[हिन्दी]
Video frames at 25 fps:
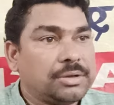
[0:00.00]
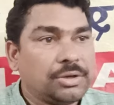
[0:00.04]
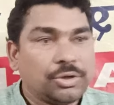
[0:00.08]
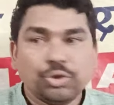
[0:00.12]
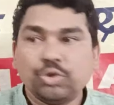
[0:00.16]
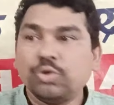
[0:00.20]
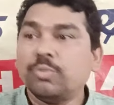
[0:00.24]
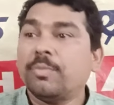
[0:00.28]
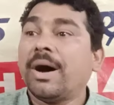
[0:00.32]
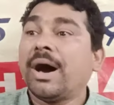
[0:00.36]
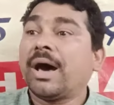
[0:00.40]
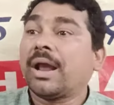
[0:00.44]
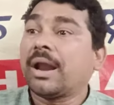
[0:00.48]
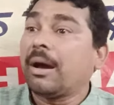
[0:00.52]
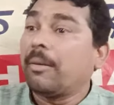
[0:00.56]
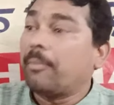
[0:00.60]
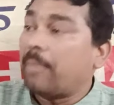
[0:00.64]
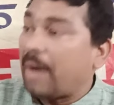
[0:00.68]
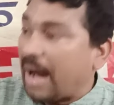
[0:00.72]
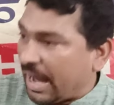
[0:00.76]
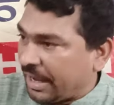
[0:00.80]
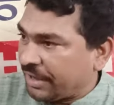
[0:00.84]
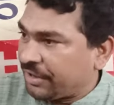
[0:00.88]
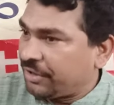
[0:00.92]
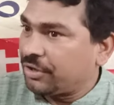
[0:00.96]
तुम्हारा
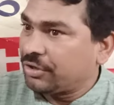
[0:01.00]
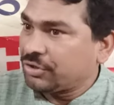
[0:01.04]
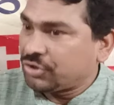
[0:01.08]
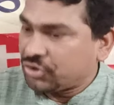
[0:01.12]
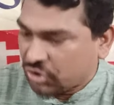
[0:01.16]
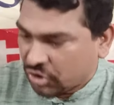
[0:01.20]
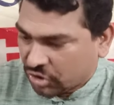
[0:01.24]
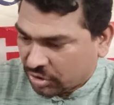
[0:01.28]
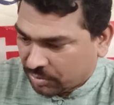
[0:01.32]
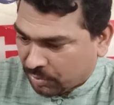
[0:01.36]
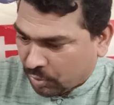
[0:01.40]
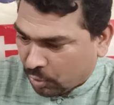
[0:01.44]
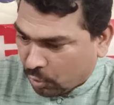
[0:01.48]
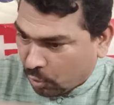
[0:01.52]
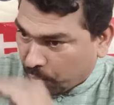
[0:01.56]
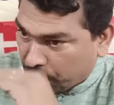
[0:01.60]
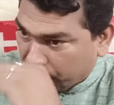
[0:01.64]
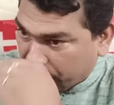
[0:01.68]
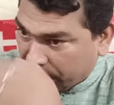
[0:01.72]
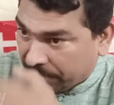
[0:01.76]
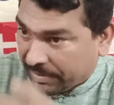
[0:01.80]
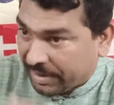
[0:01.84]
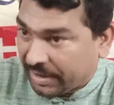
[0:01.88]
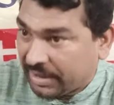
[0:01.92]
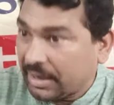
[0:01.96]
भाग्य छद्म रूप
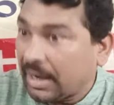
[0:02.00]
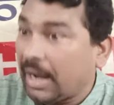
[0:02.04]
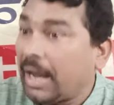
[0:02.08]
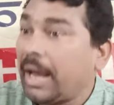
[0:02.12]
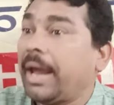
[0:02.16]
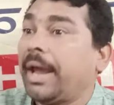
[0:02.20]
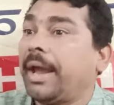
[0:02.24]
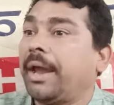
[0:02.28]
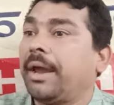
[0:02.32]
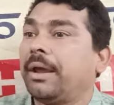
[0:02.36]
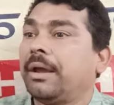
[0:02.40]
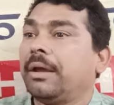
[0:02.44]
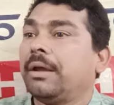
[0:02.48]
में बैठा है